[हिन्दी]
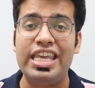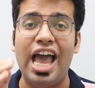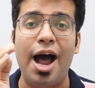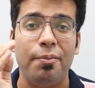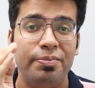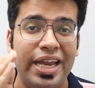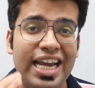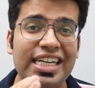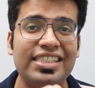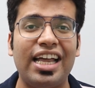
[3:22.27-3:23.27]
कि आप
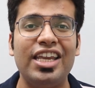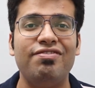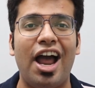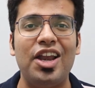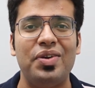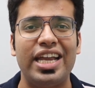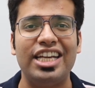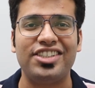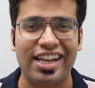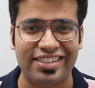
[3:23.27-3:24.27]
ढेर सारी वैल्यू
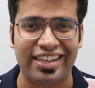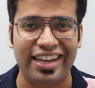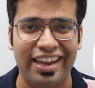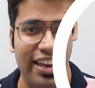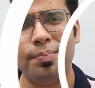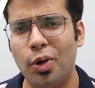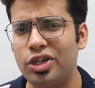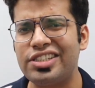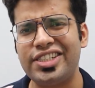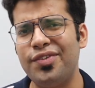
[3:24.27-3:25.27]
लेके जा सकेंगे
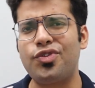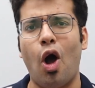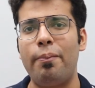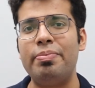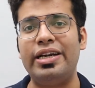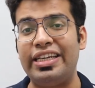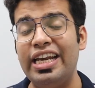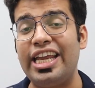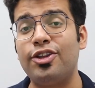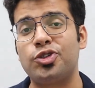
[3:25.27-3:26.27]
मोटर सिर्फ कॉपर
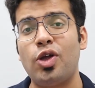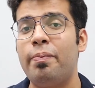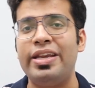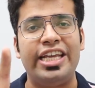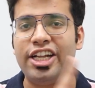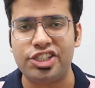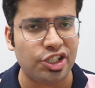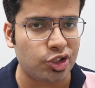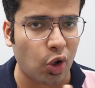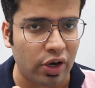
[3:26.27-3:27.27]
मटेरियल की दोस्तों आपने ये चीज
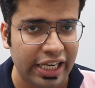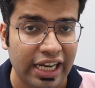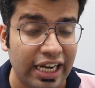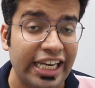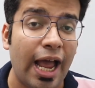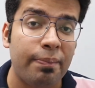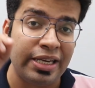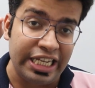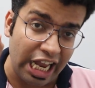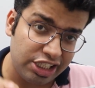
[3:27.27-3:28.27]
इंश्योर नहीं करनी
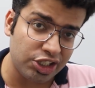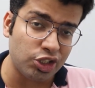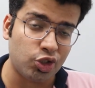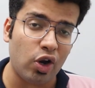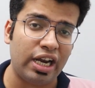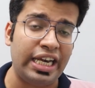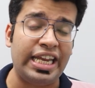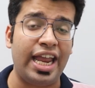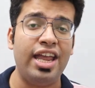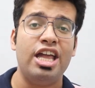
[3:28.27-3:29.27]
आपने ये चीज इंश्योर
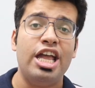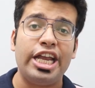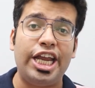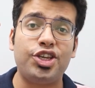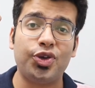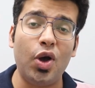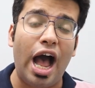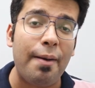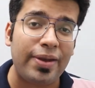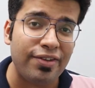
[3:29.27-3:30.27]
करनी है कि जो
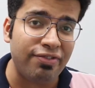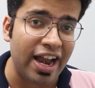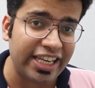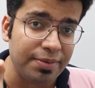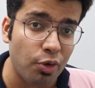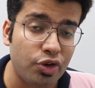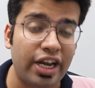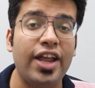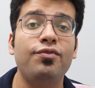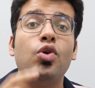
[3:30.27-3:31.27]
आपके फैन की मोटर
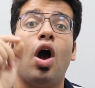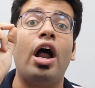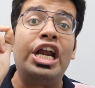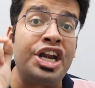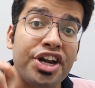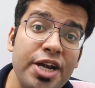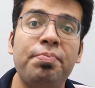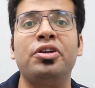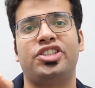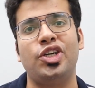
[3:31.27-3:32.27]
है वो
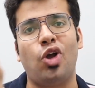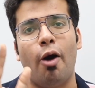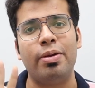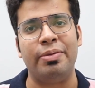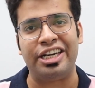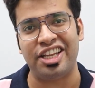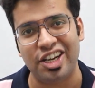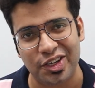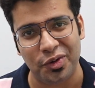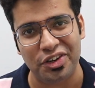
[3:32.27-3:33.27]
100% कॉपर
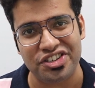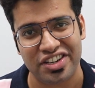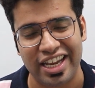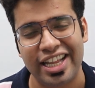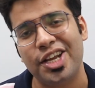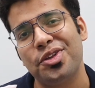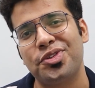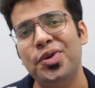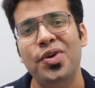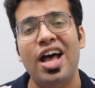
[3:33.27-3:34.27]
मटेरियल की होनी चाहिए देखिए
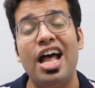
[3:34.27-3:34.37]
दोस्तों